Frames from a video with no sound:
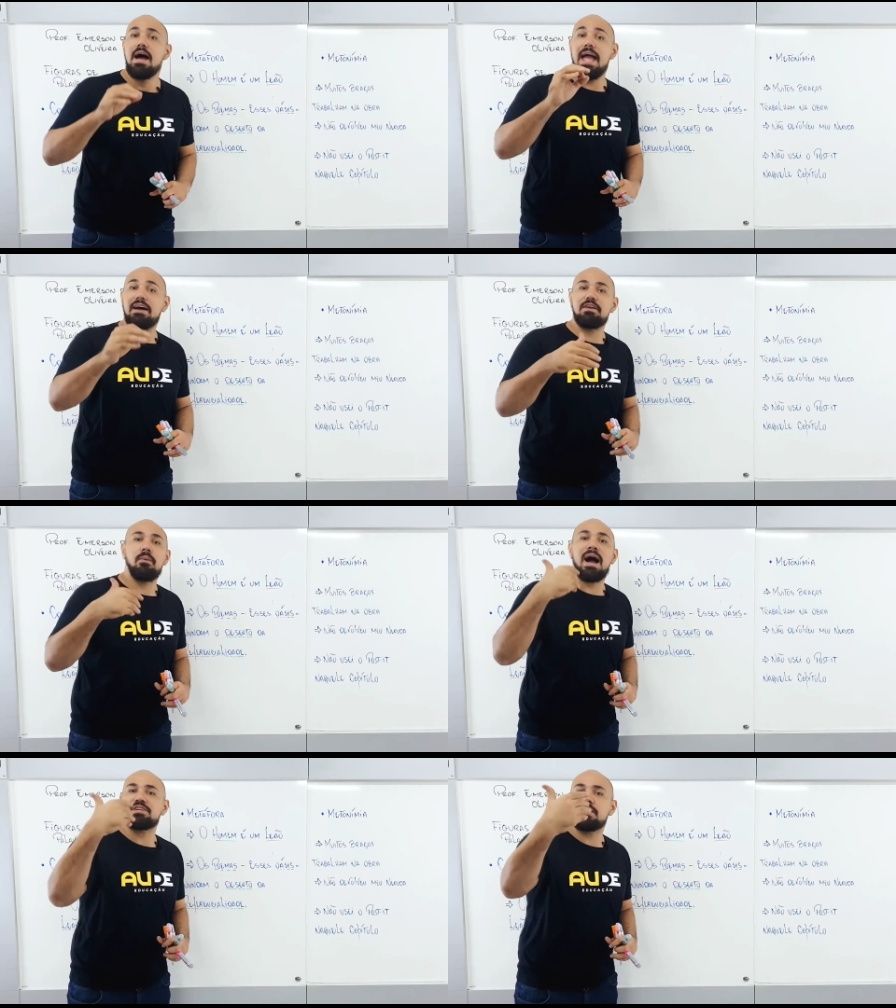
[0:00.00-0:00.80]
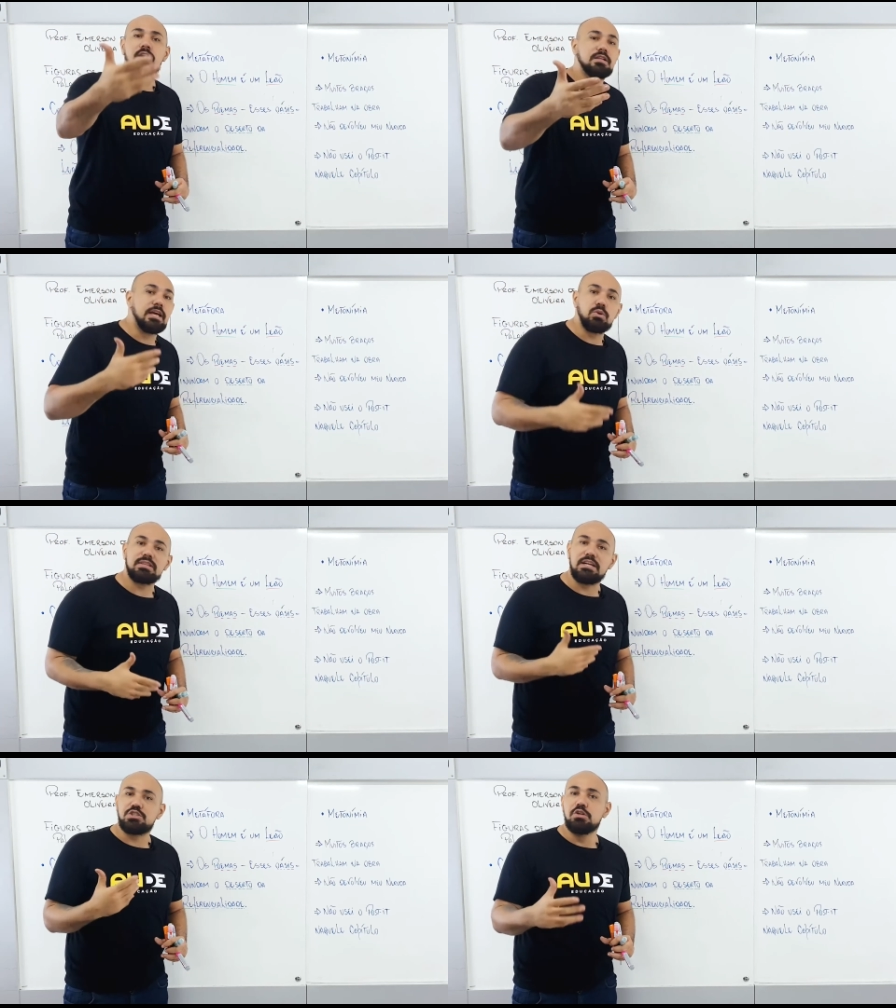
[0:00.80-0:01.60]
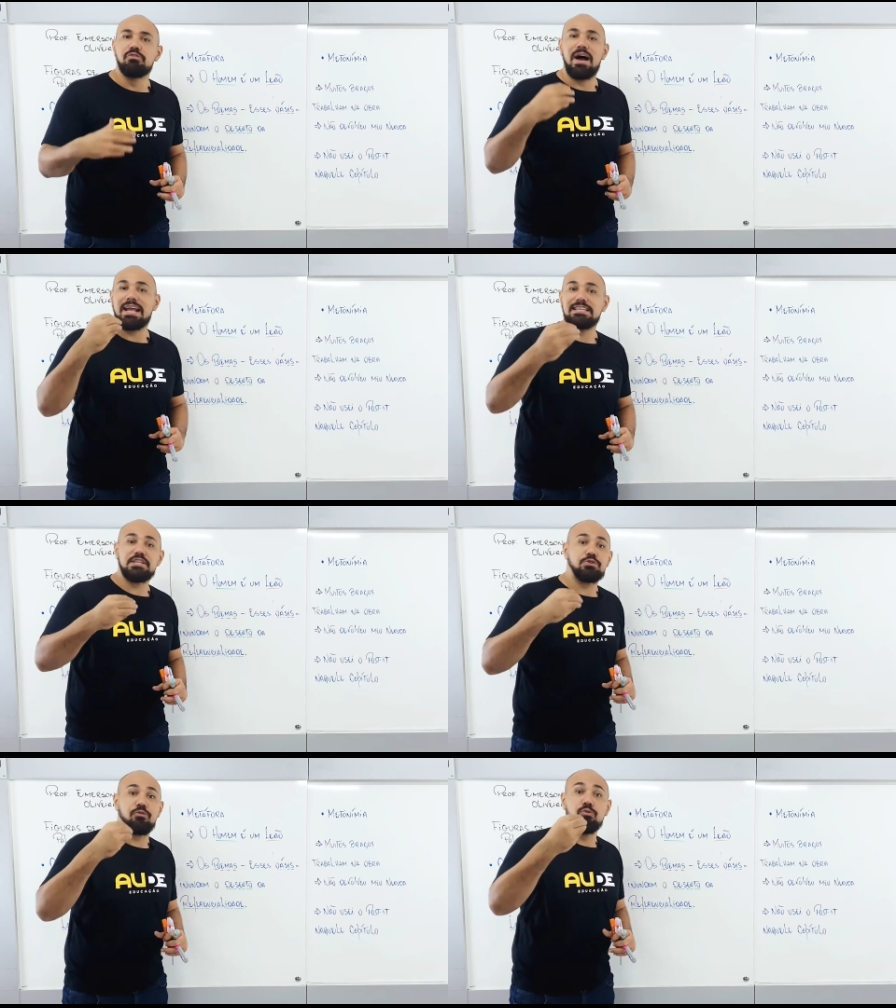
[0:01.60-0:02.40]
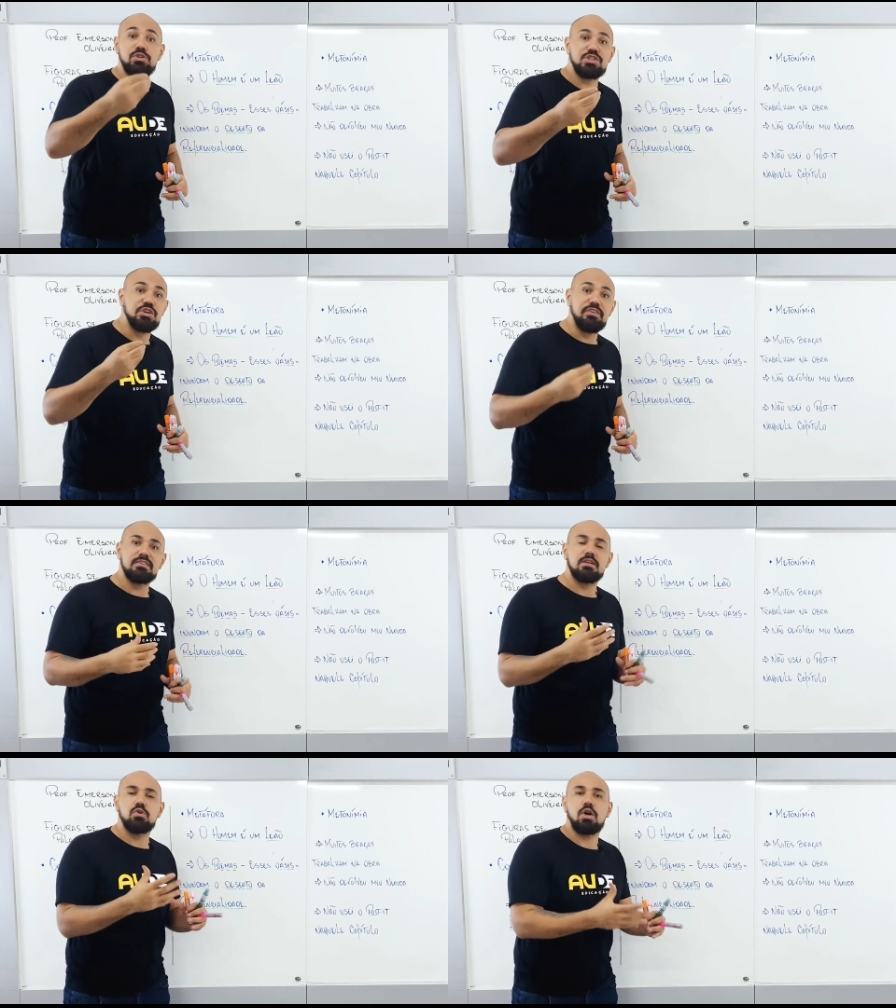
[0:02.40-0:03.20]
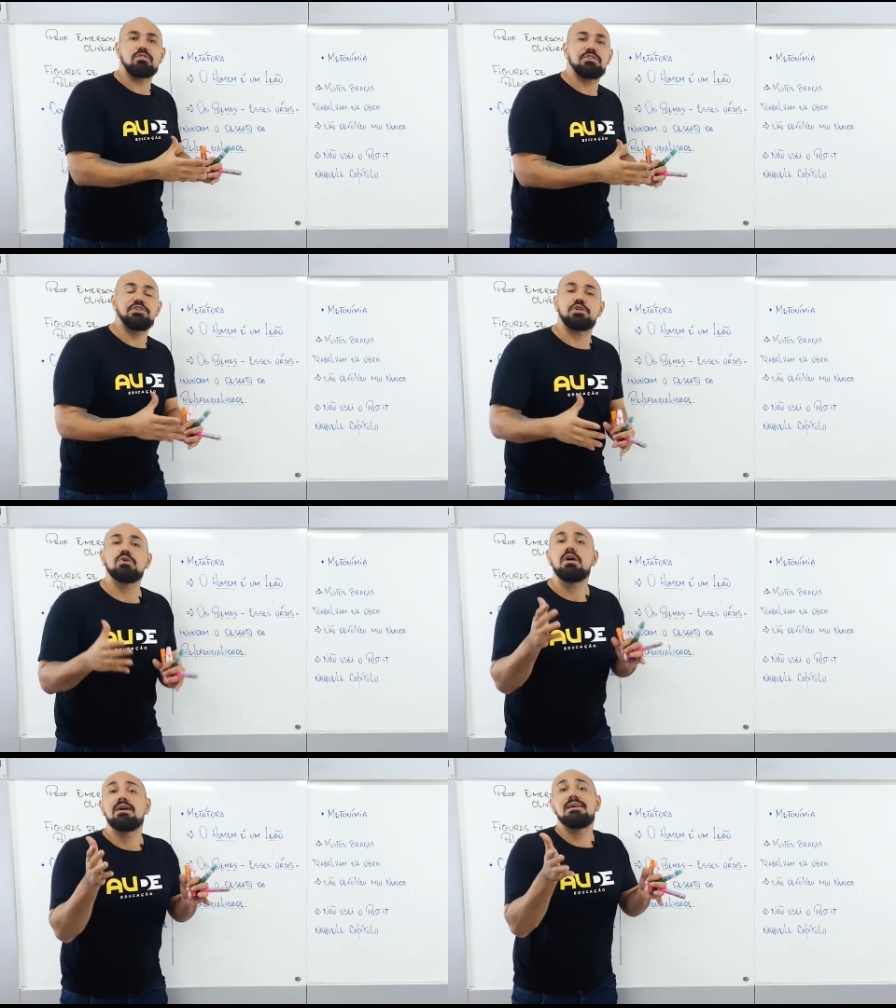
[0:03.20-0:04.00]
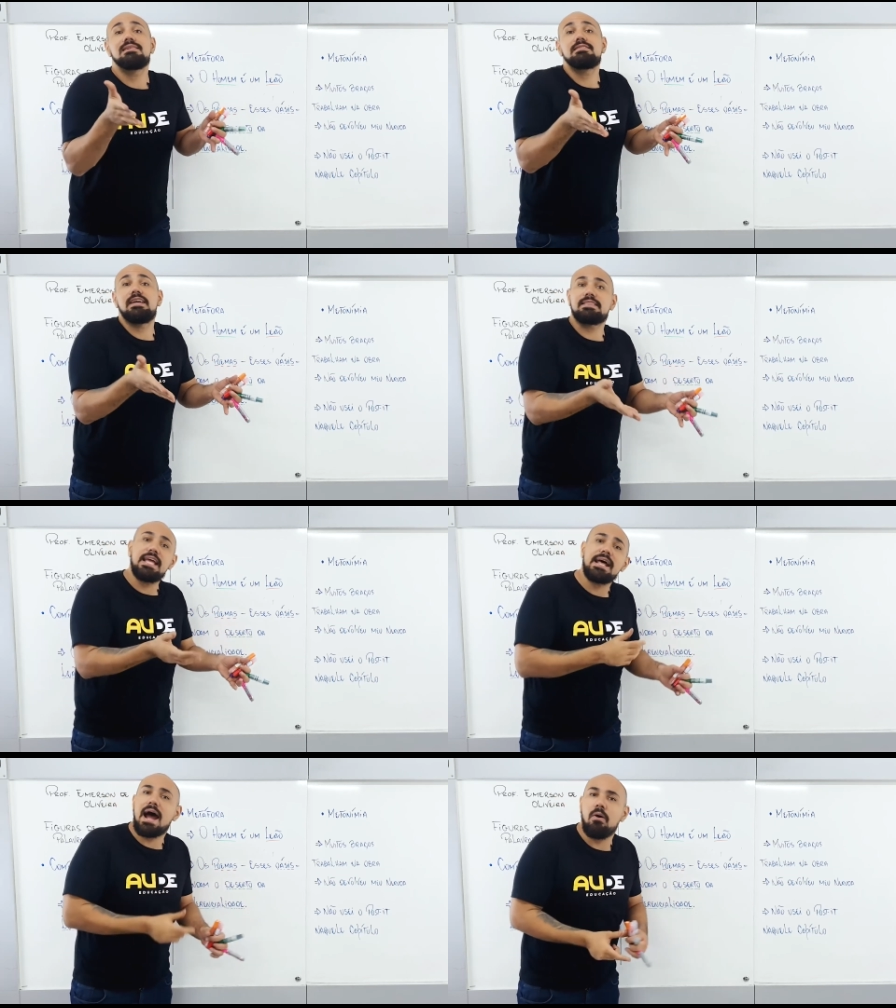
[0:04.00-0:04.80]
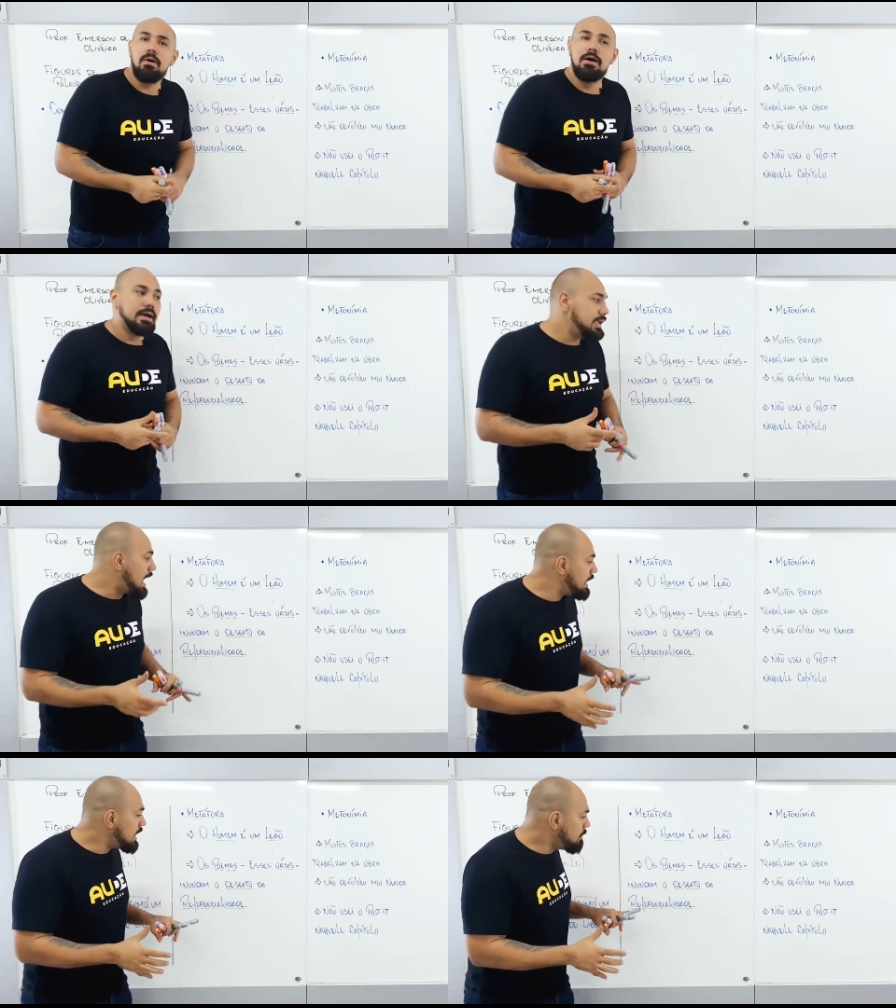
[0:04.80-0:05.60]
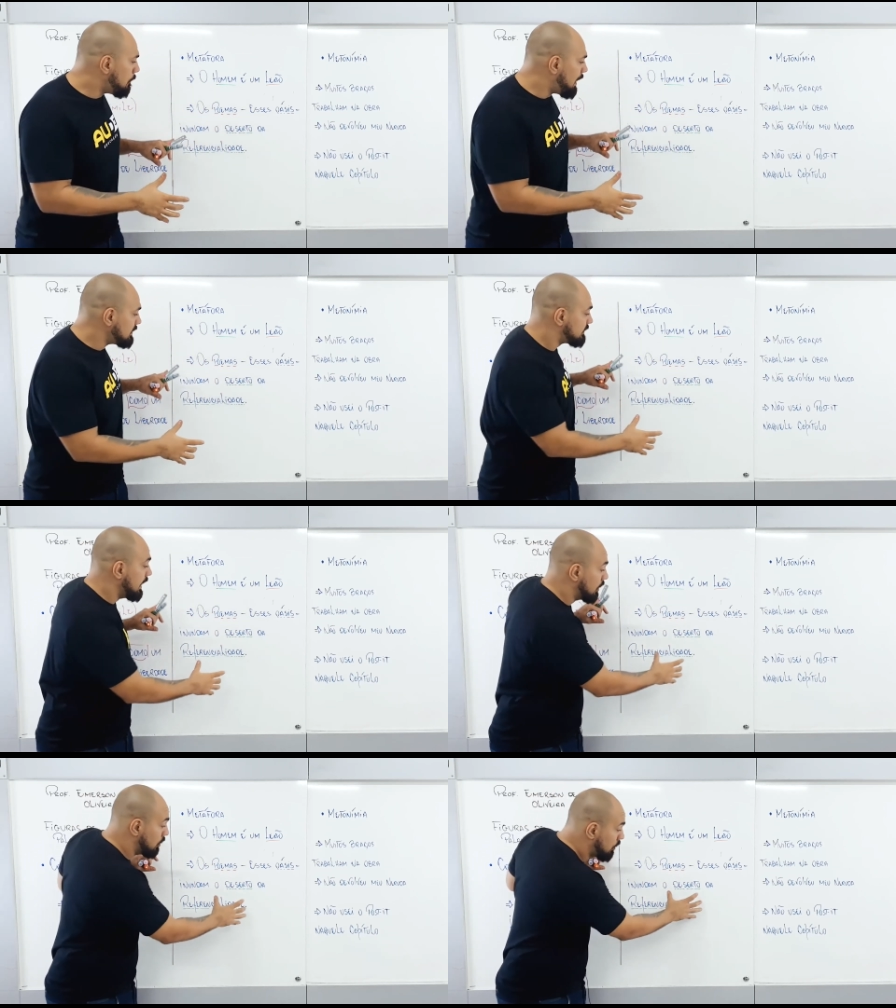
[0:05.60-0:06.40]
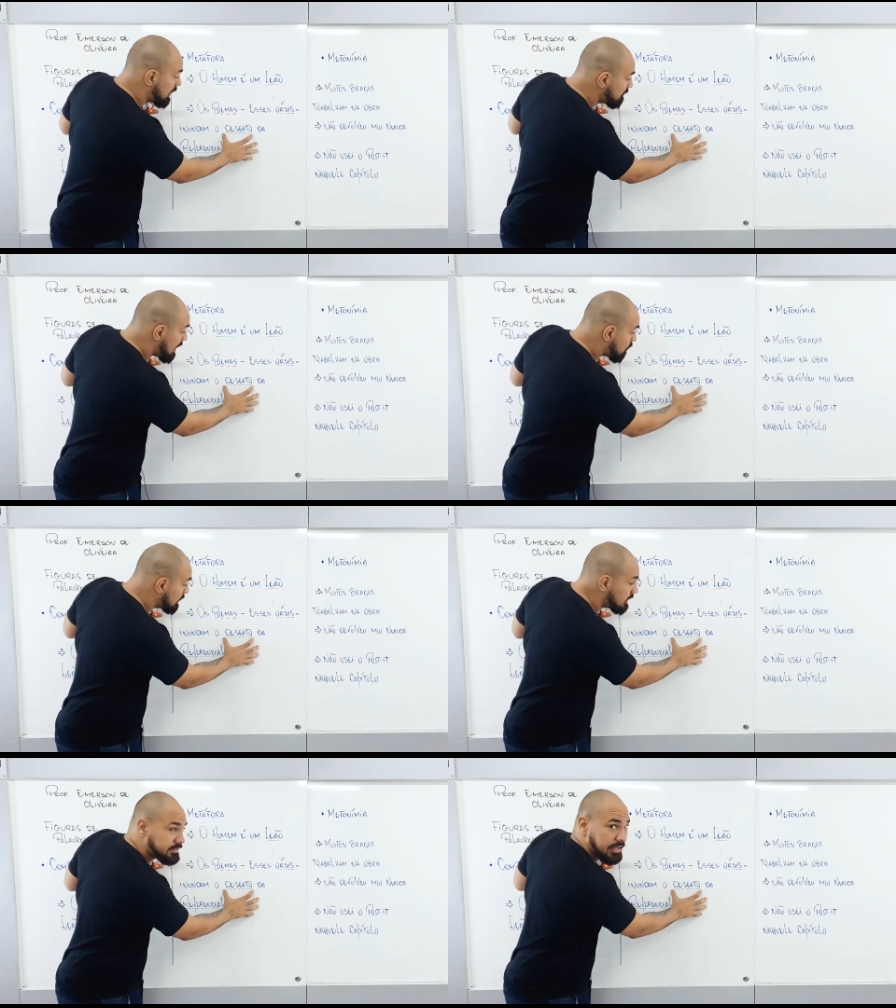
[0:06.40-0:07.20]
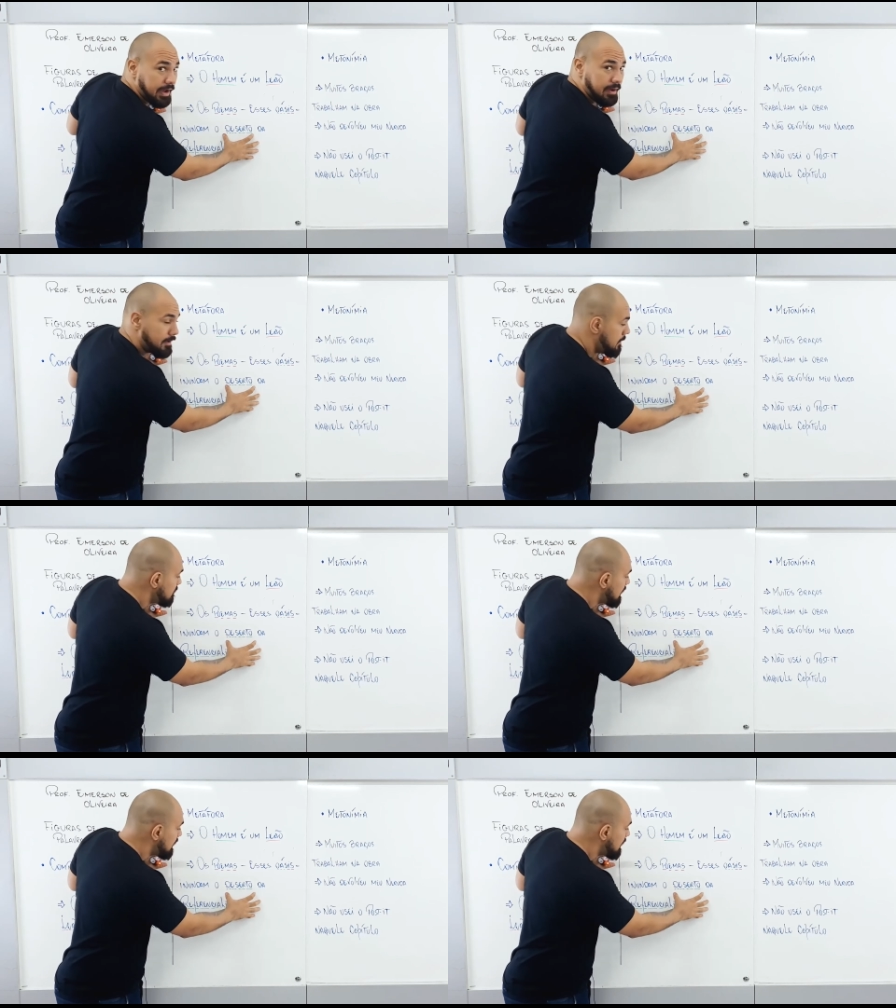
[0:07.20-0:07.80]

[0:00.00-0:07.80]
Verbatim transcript: É a linguagem denotativa, é que a gente utiliza no nosso sentido literal. E aí, meu parceiro, o que vai acontecer?